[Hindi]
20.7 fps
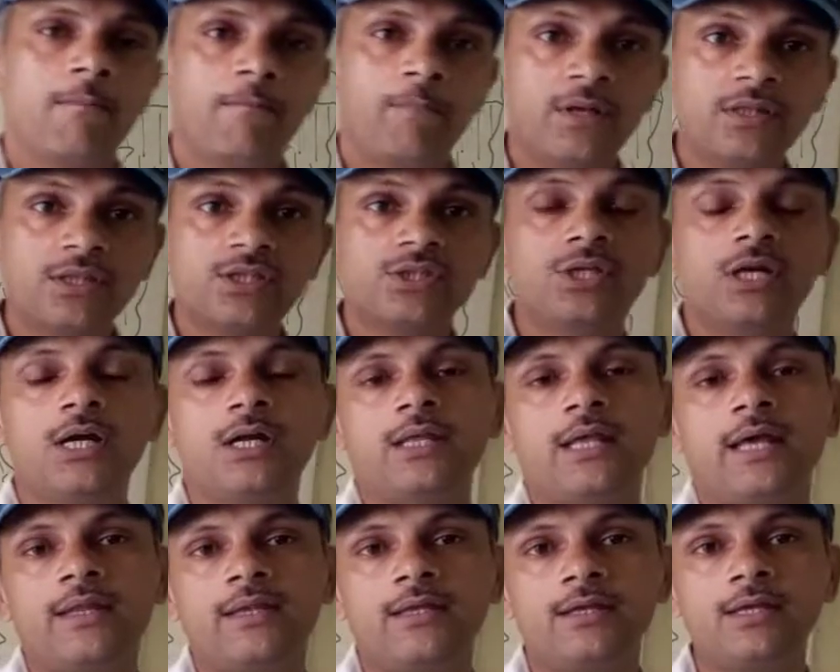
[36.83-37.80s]
पतझड़
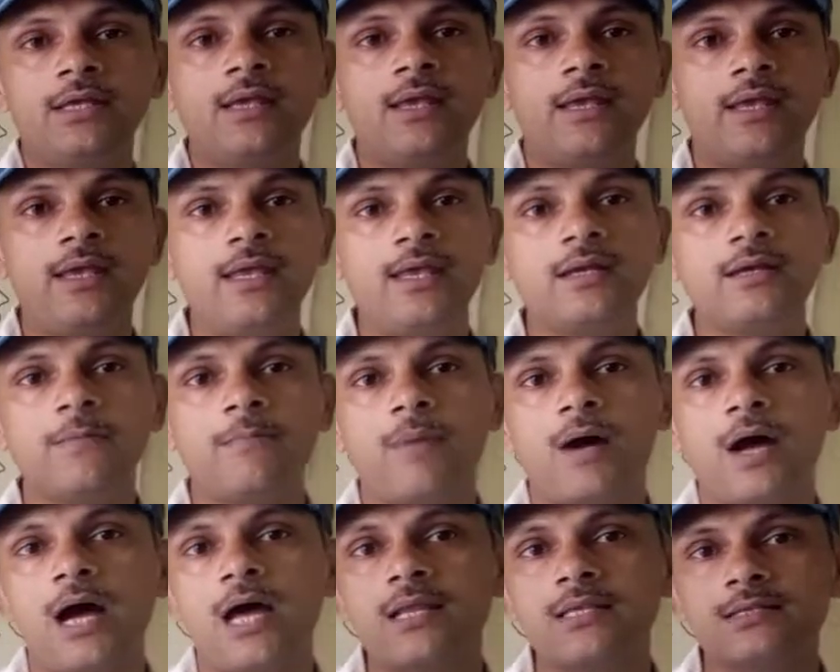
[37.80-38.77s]
यानी कि एक
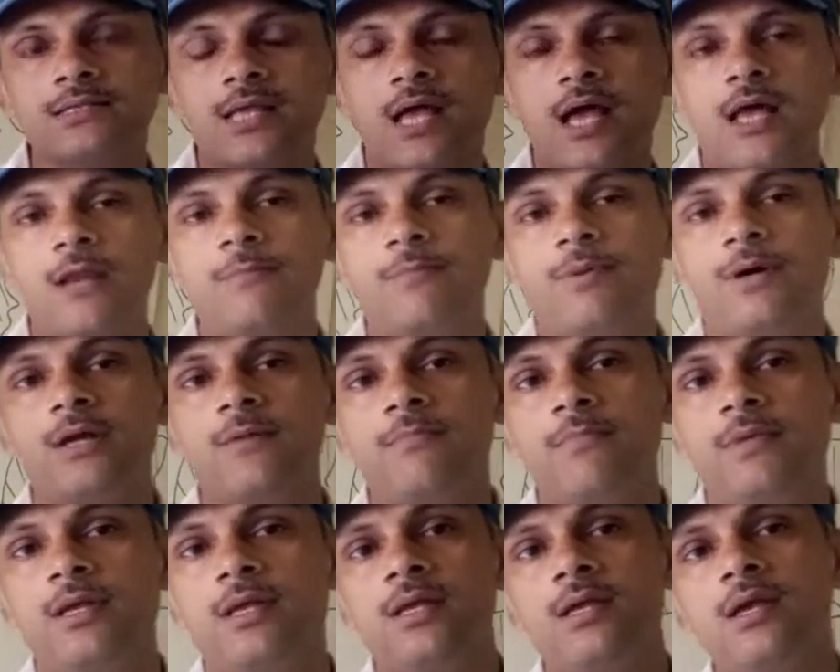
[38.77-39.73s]
बार साल भर
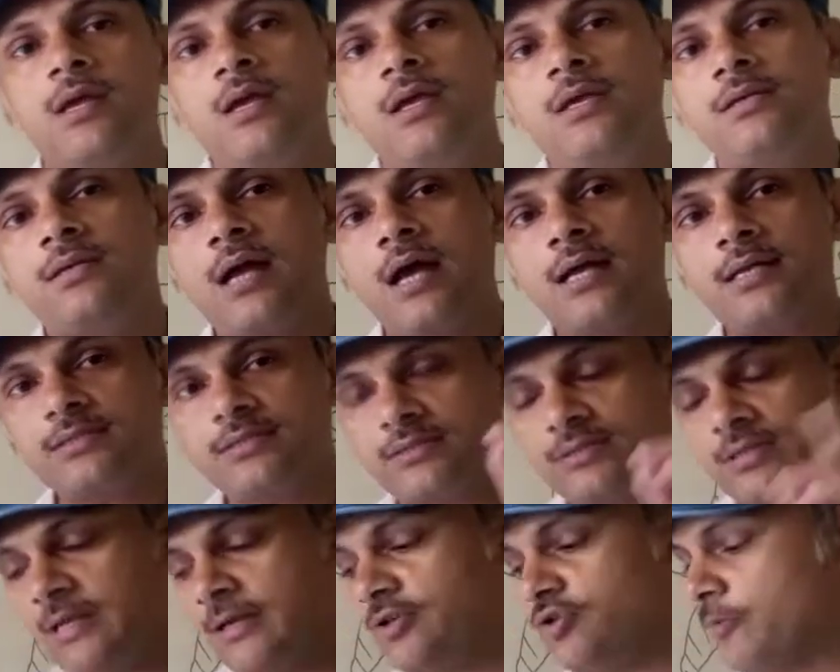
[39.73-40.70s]
में यहाँ
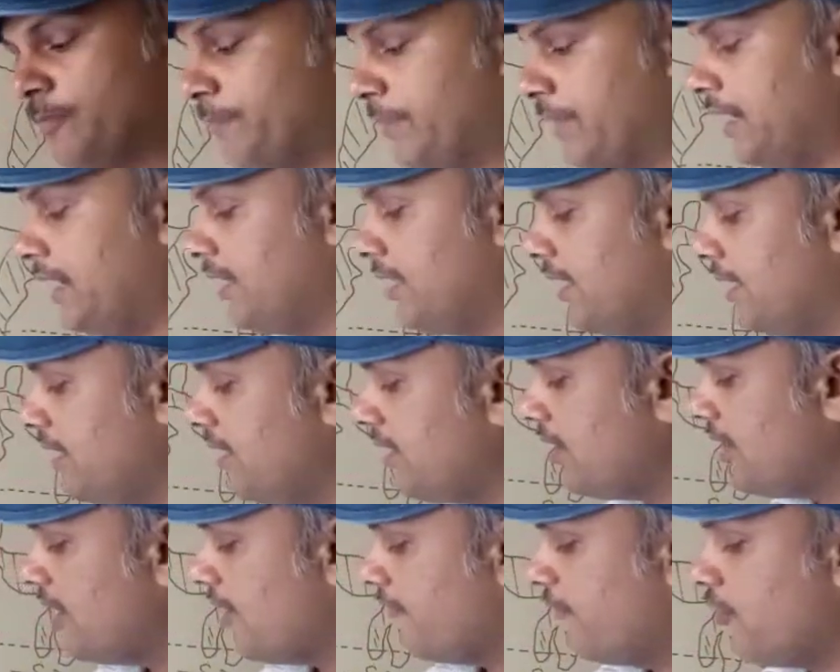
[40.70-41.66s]
के जो पेड़
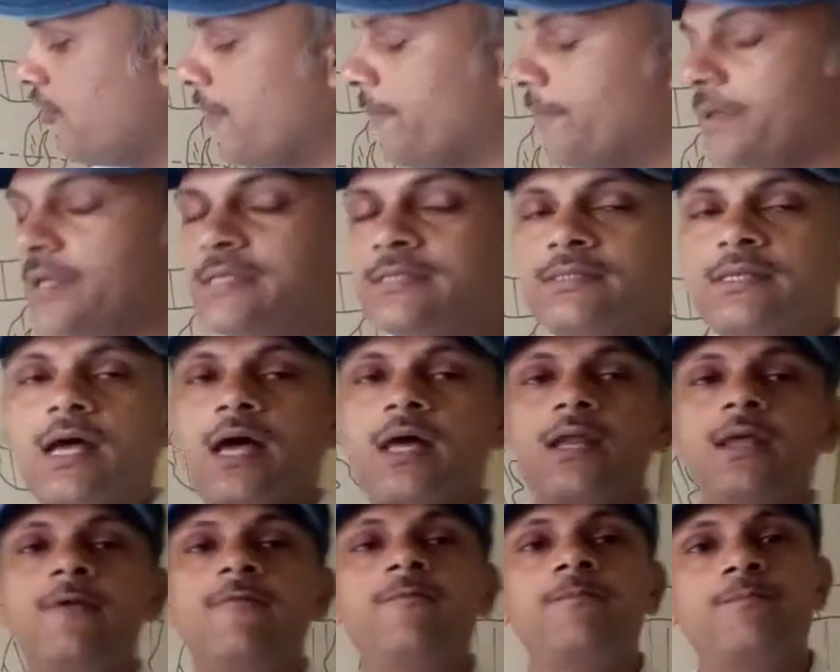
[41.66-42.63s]
हैं वो अपने
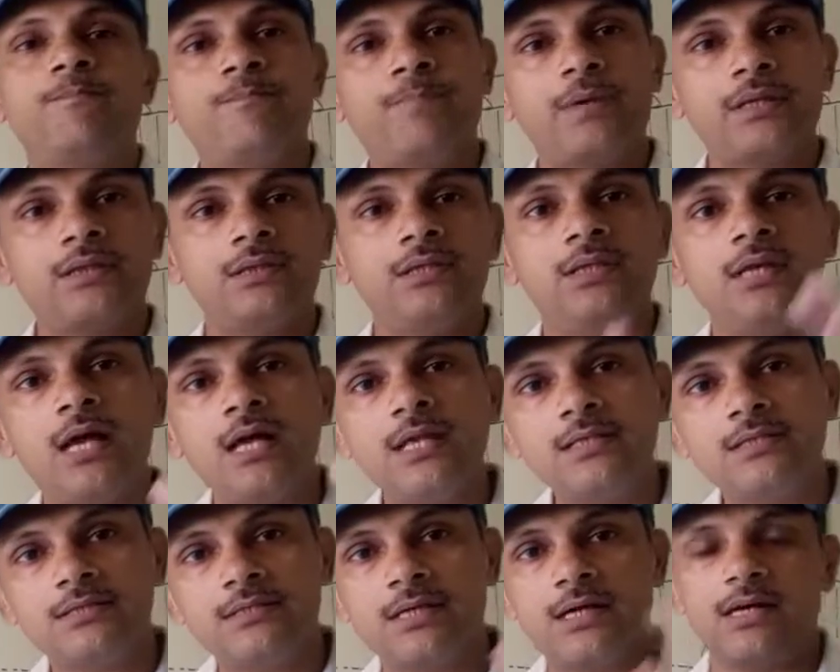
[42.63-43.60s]
सारे पत्तियाँ
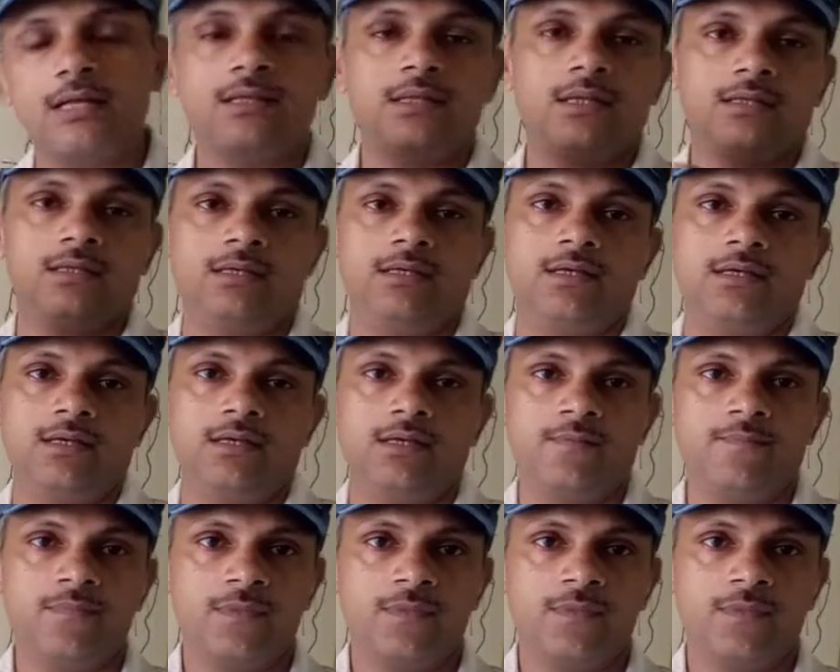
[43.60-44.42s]
झड़ देती हैं